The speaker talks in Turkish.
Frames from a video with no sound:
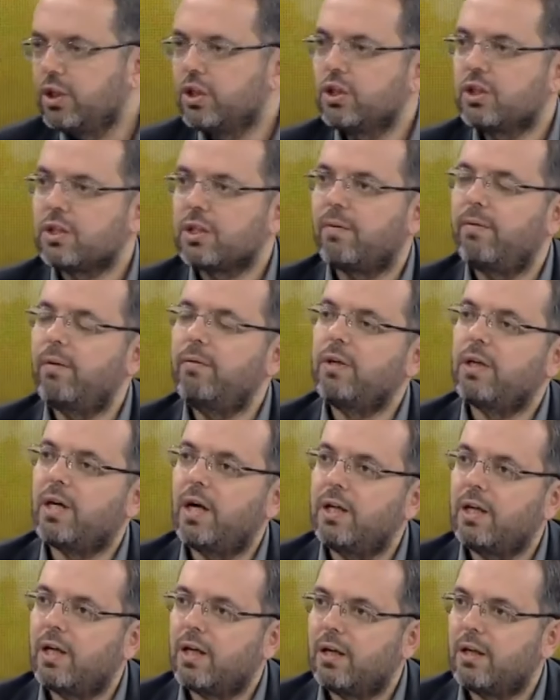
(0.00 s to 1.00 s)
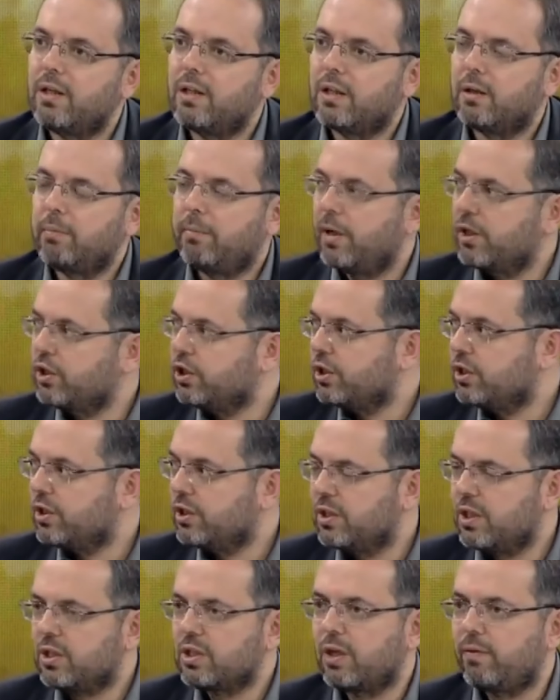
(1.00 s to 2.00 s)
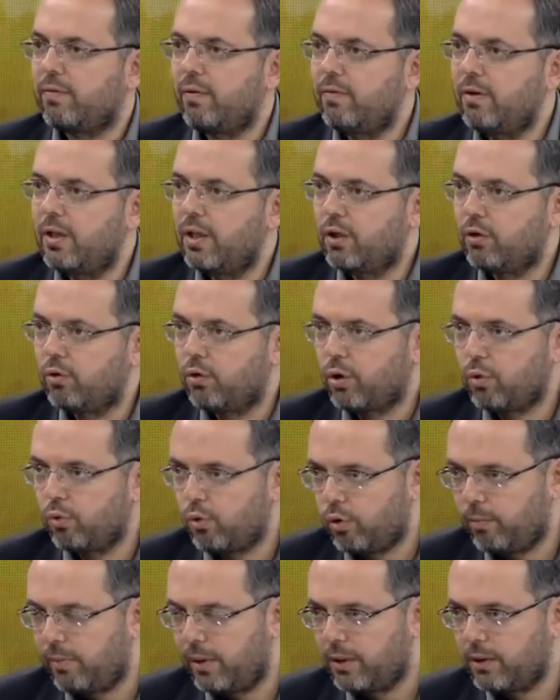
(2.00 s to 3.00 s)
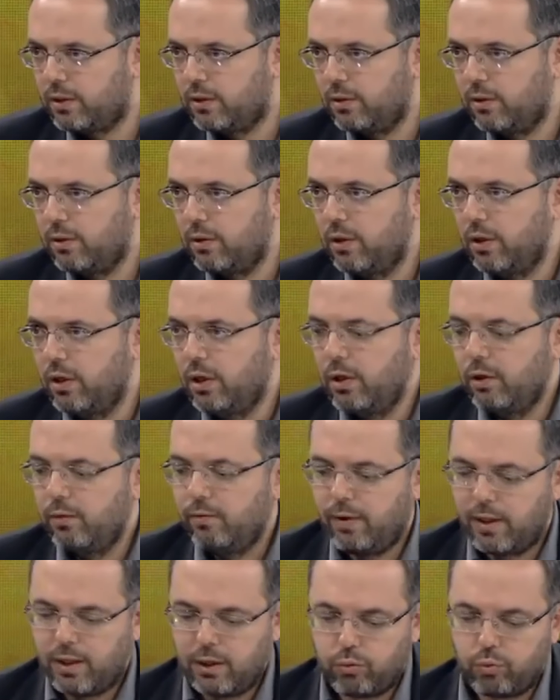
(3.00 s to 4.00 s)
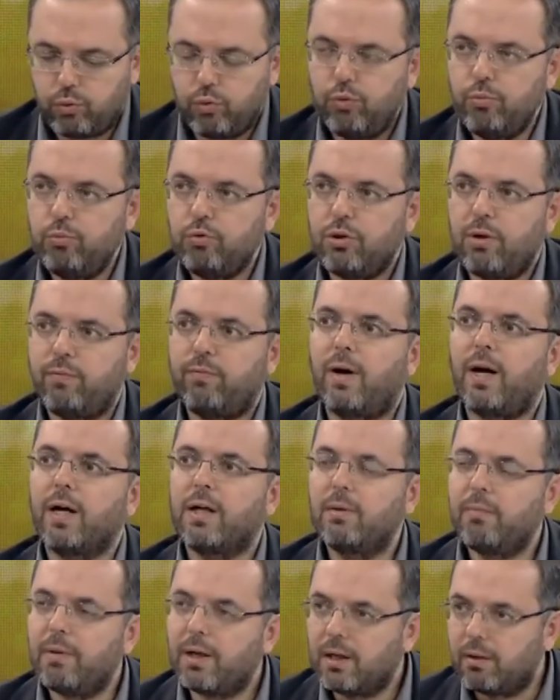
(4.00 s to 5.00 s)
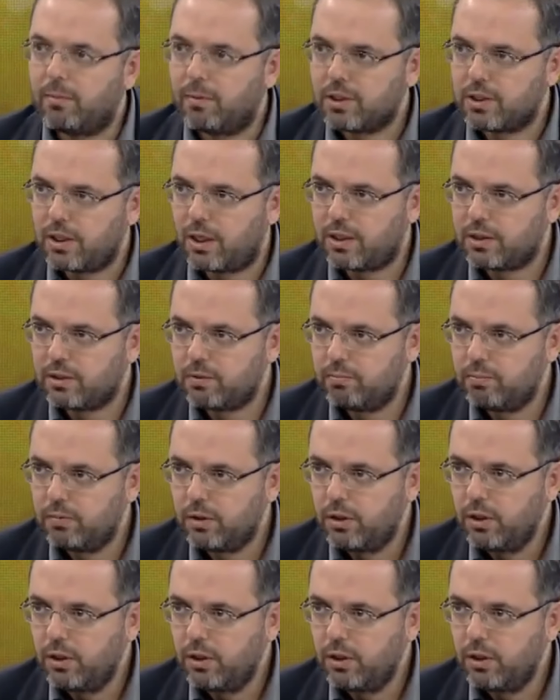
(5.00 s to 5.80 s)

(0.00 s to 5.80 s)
Safevi kaynaklarındaki bakış açısı da Safevilere göre normaldi. Fakat günümüzde farklı bakılması lazım.